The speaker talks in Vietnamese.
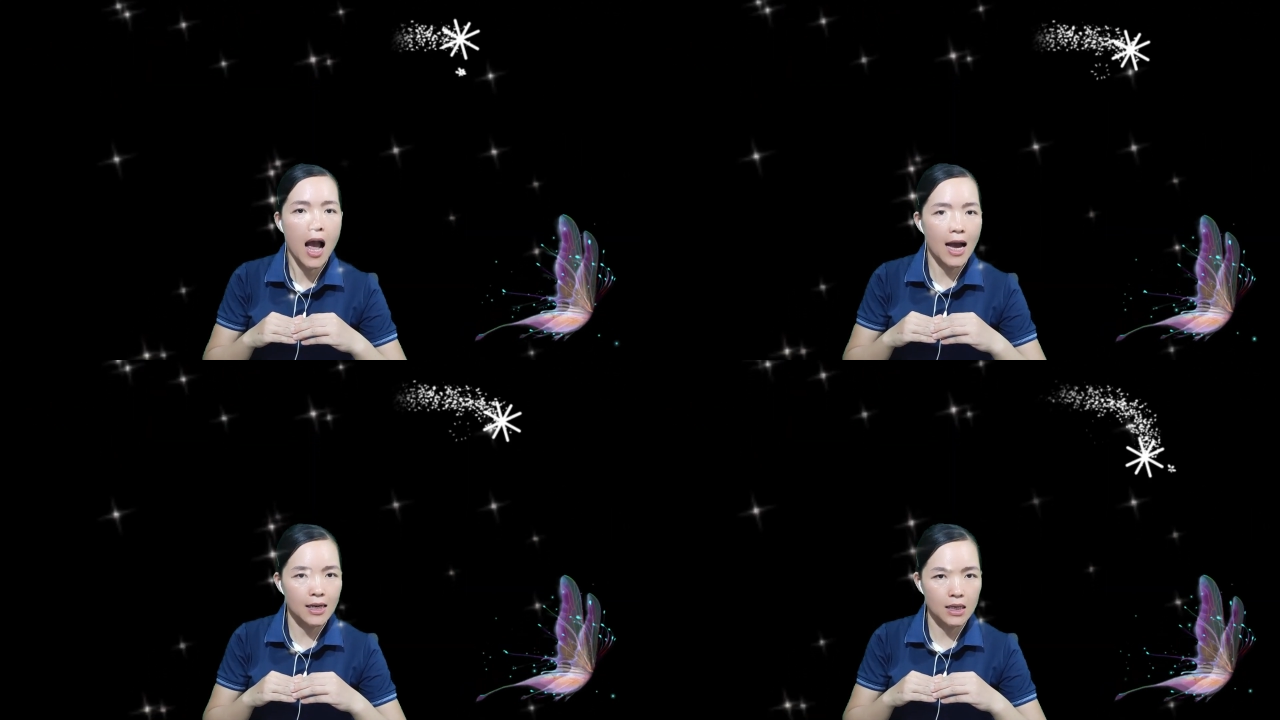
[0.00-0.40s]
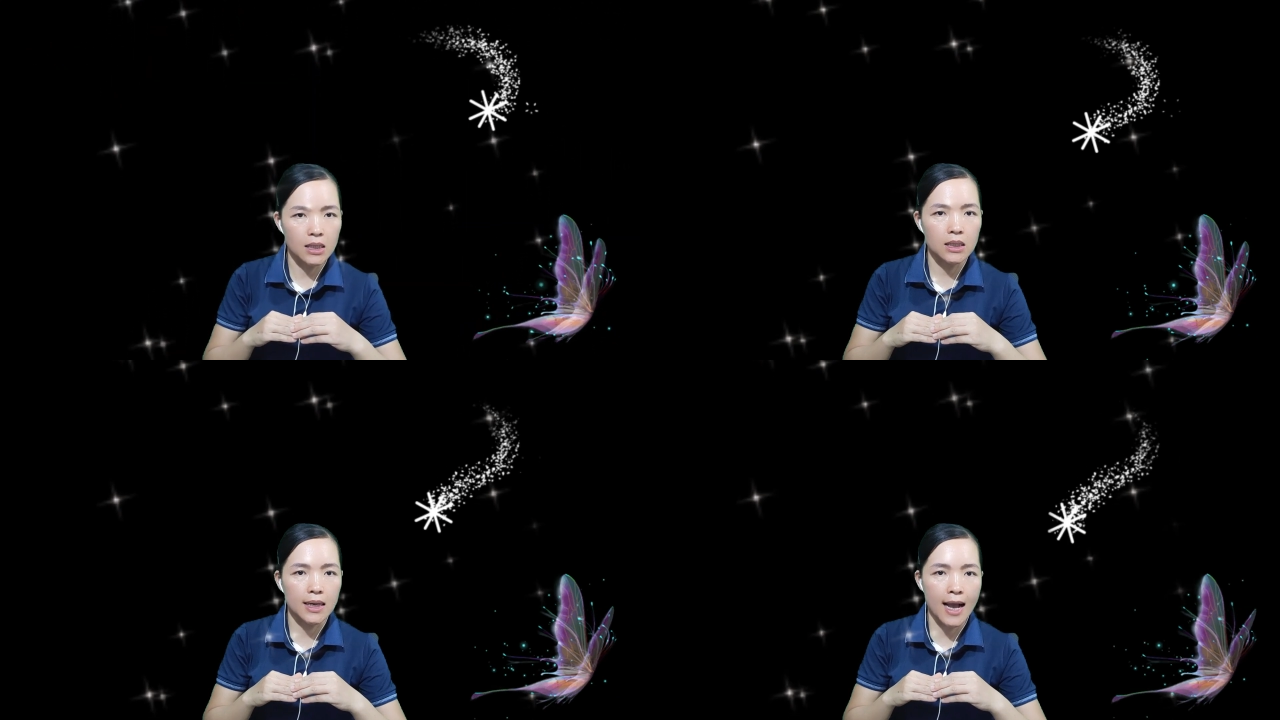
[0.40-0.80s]

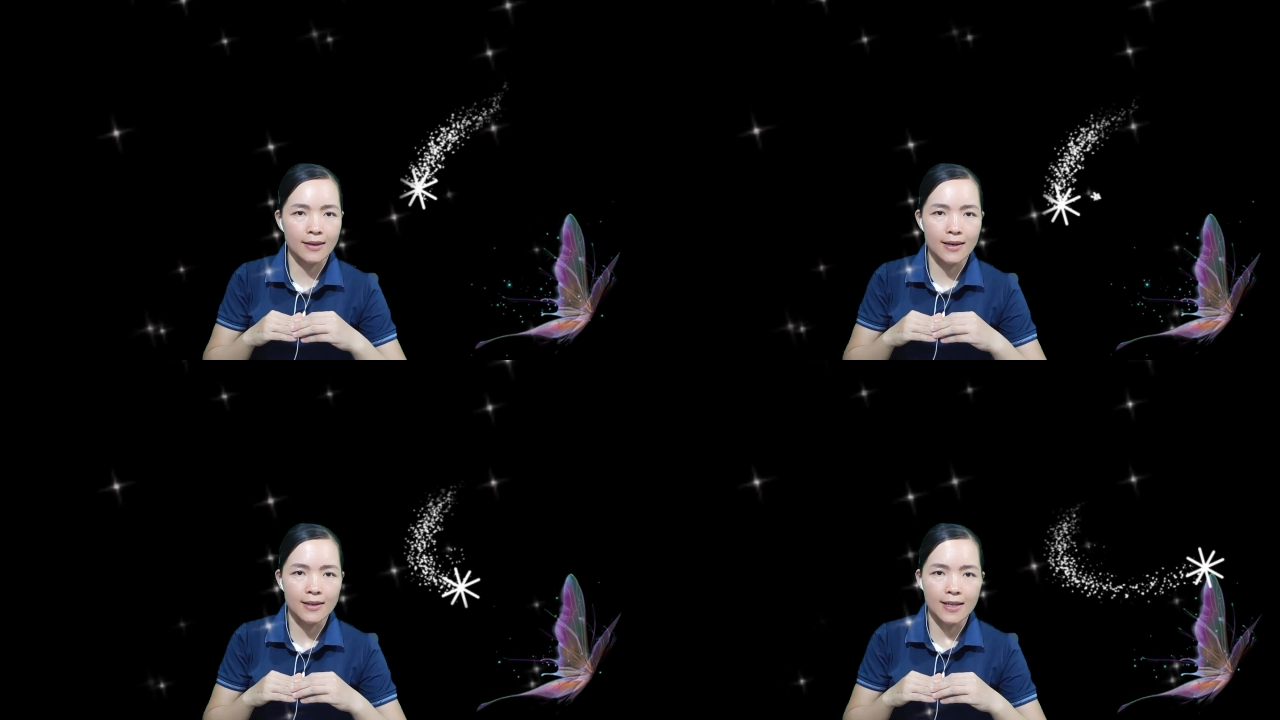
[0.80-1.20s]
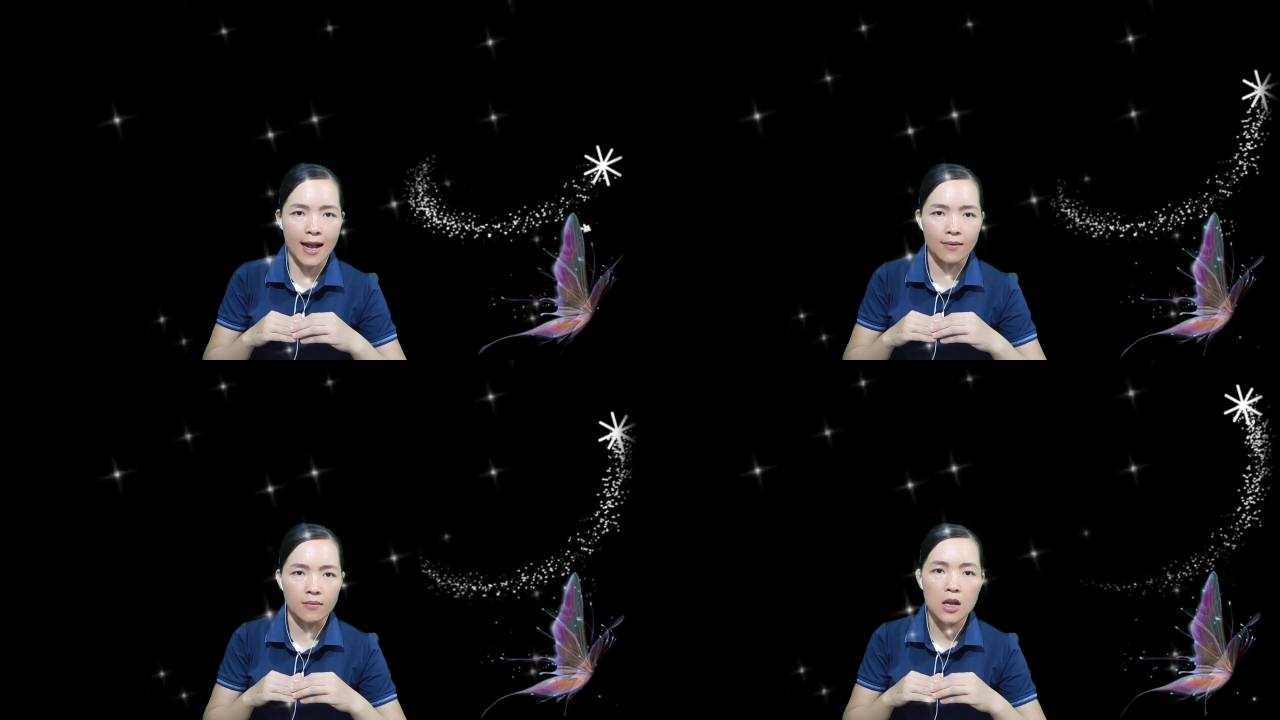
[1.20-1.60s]
hắn khẳng định
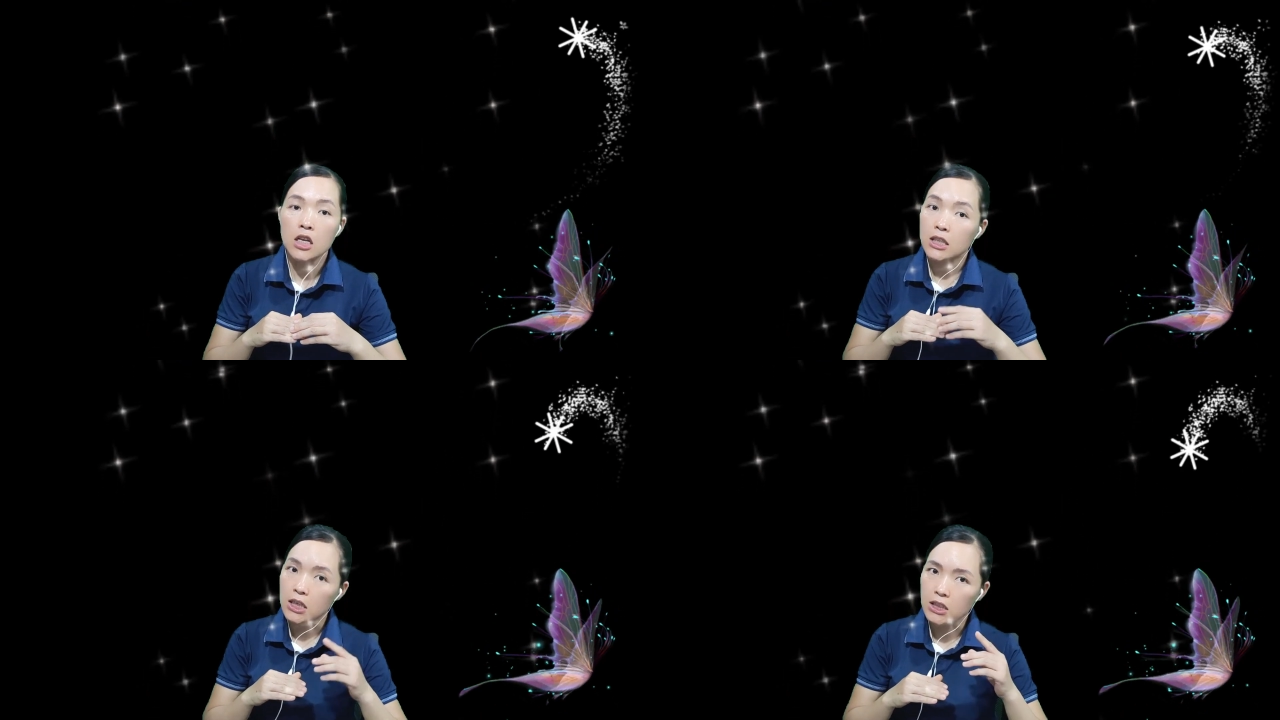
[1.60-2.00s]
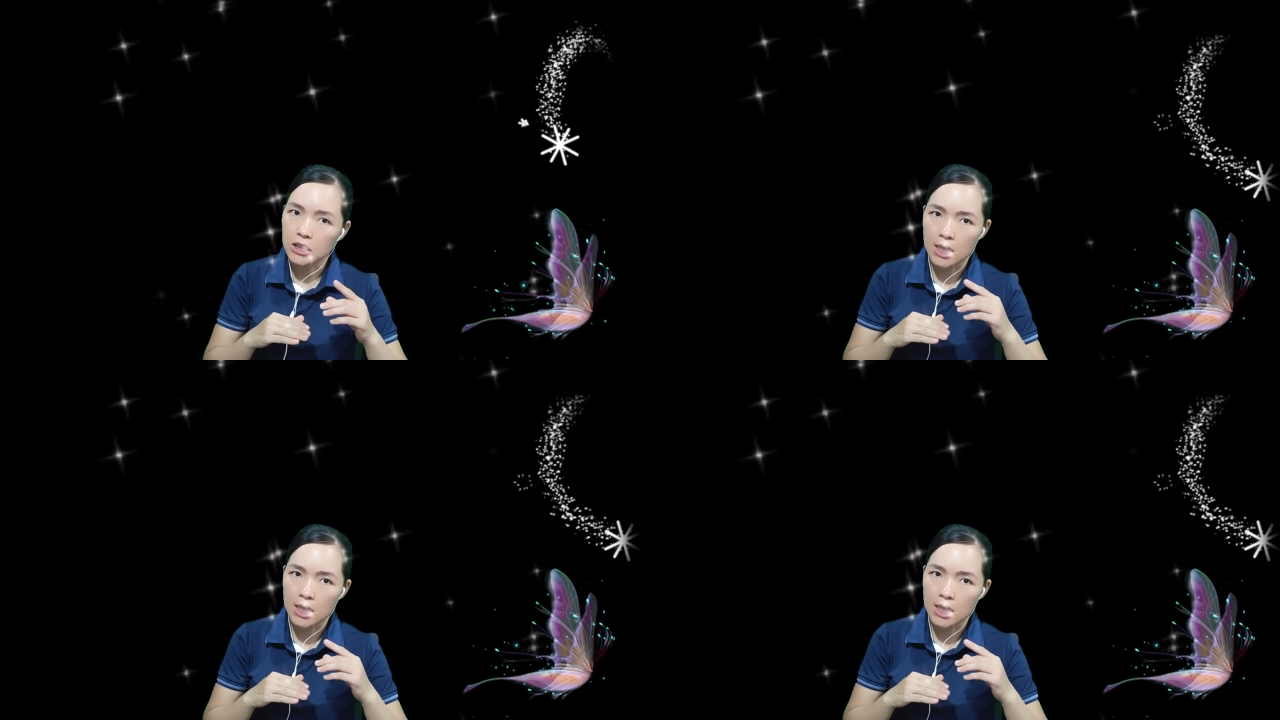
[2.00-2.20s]
rằng chính